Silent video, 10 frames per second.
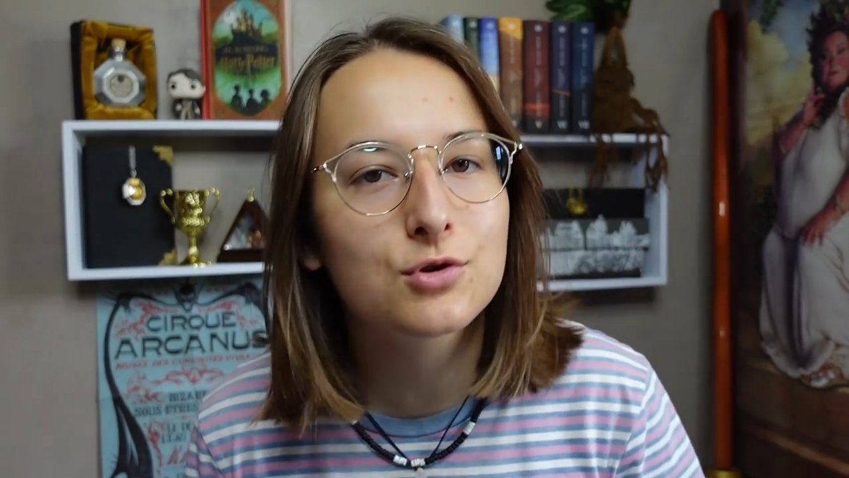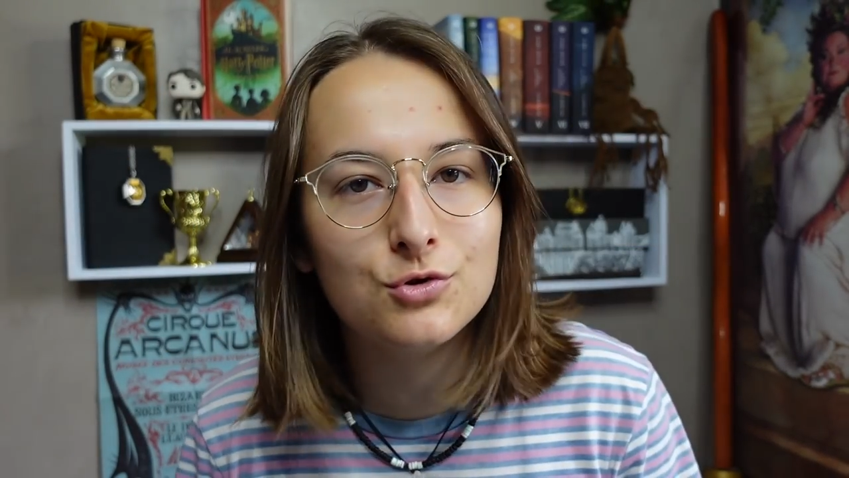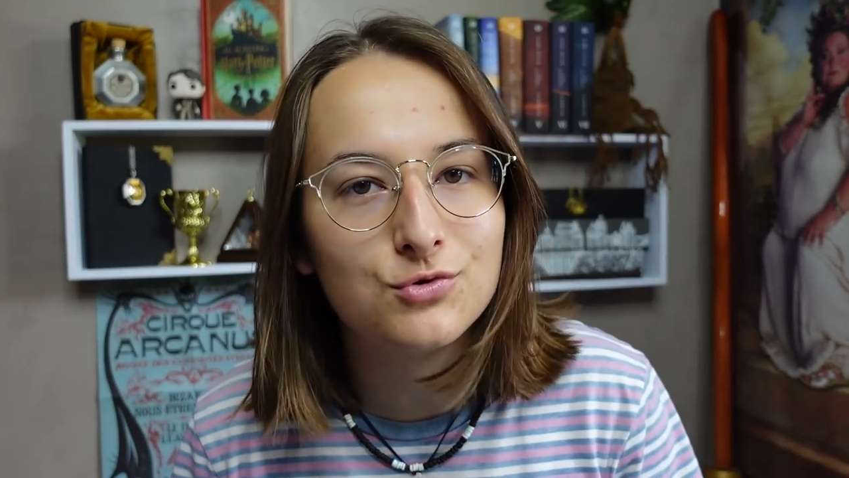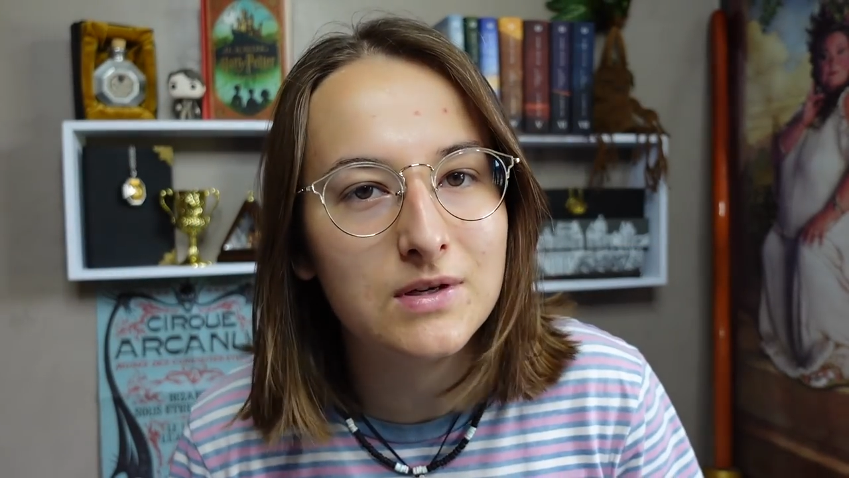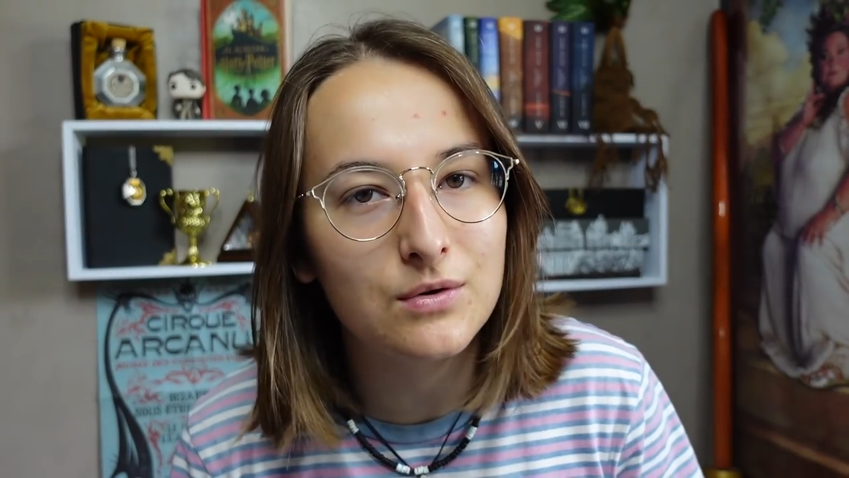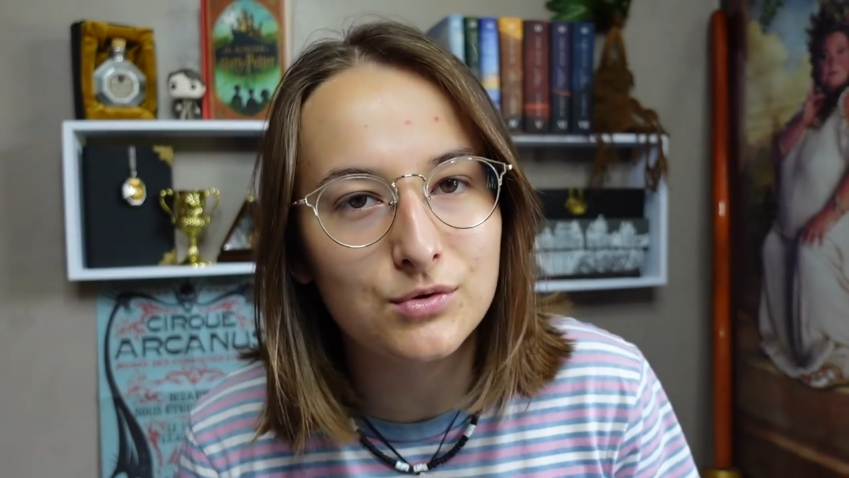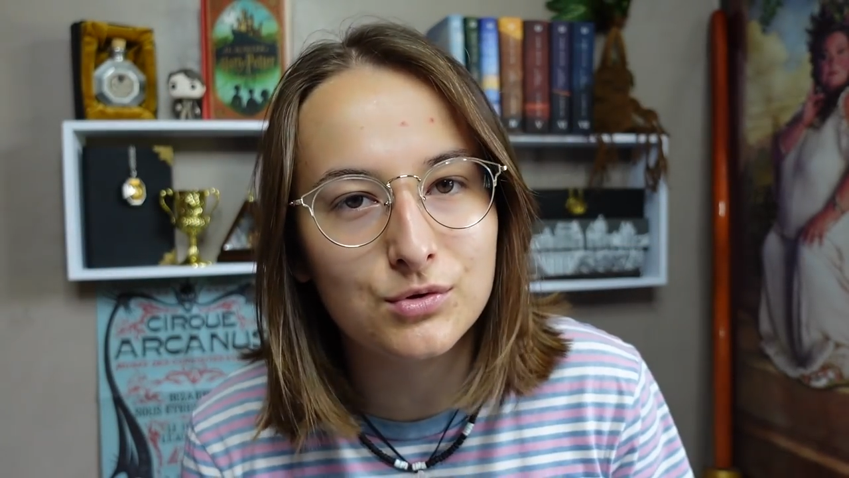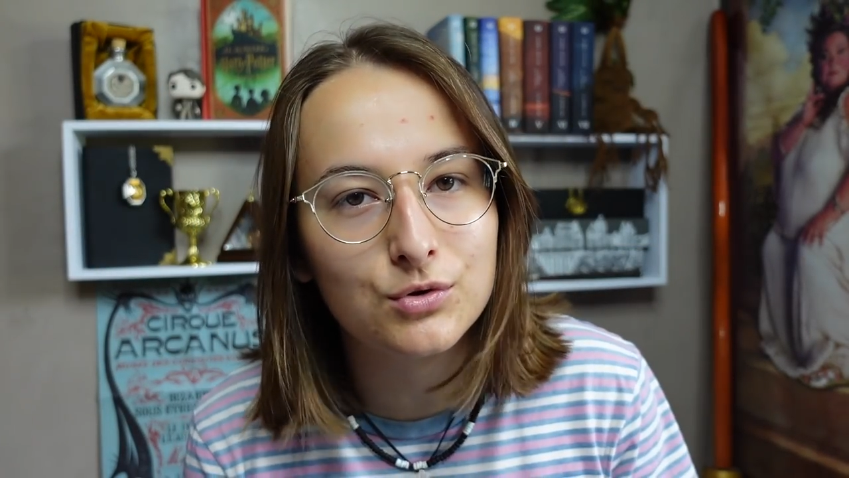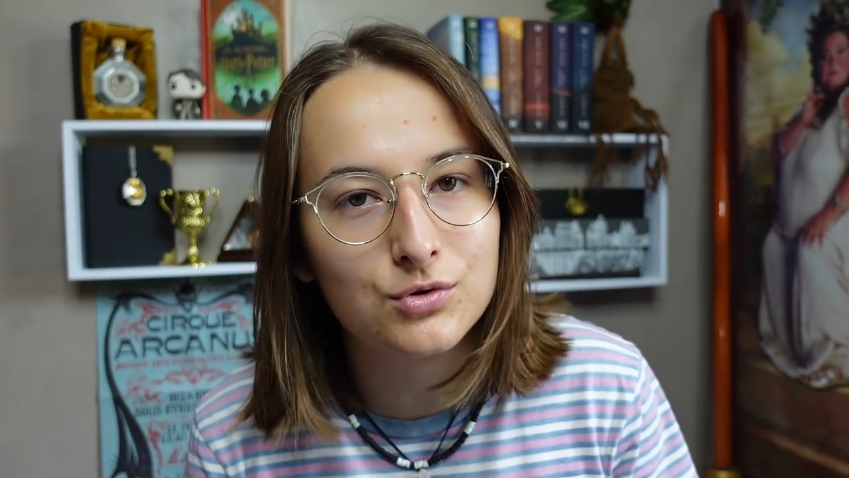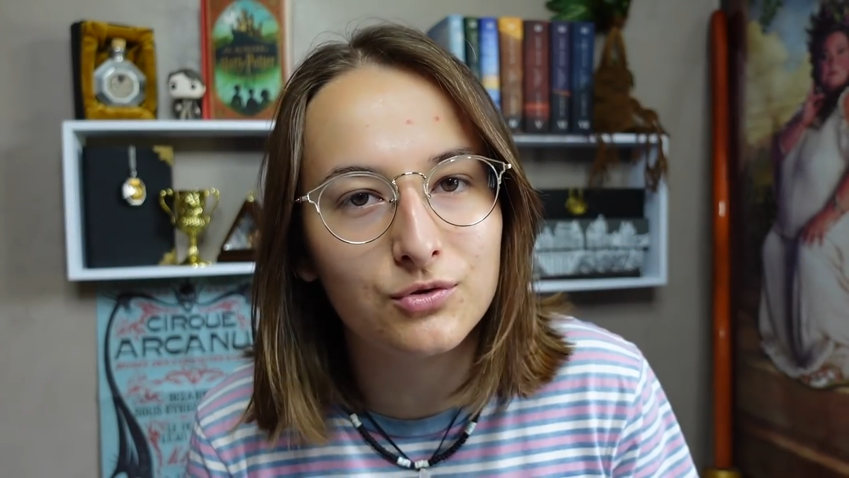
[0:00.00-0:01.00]
aujourd'hui on
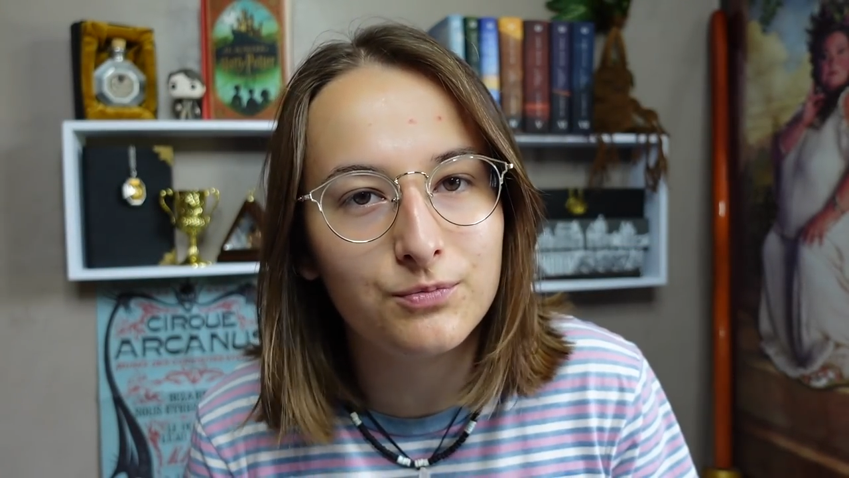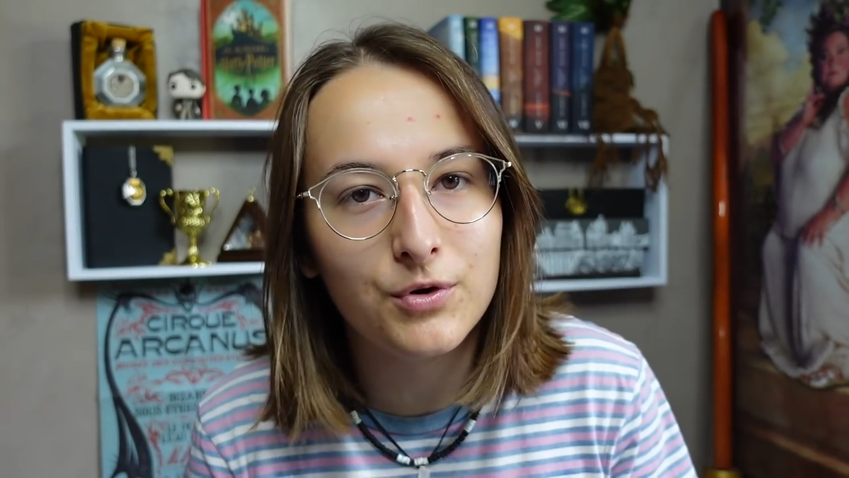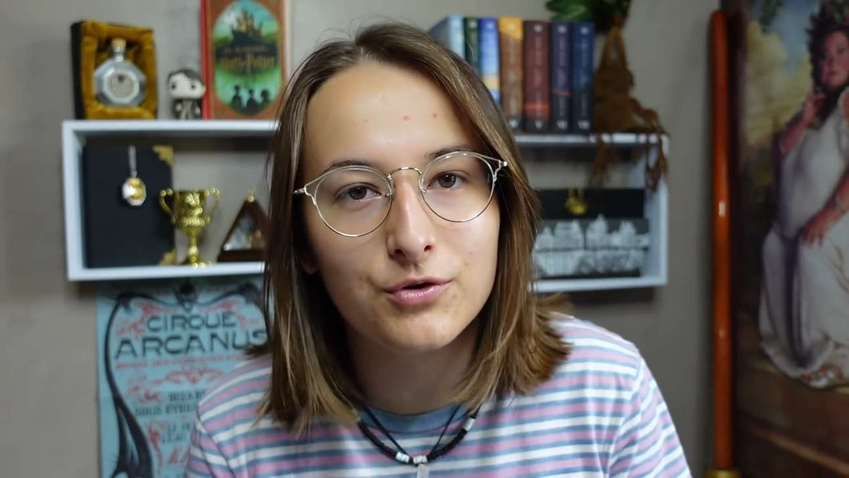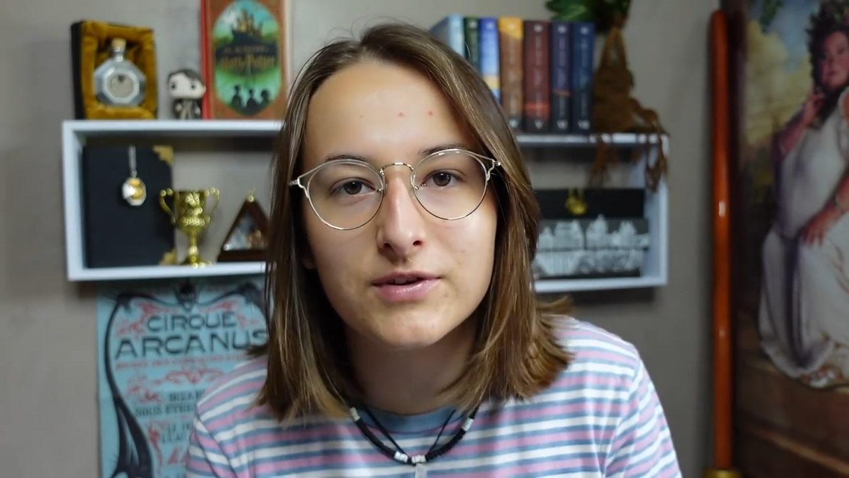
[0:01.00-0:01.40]
se retrouve pour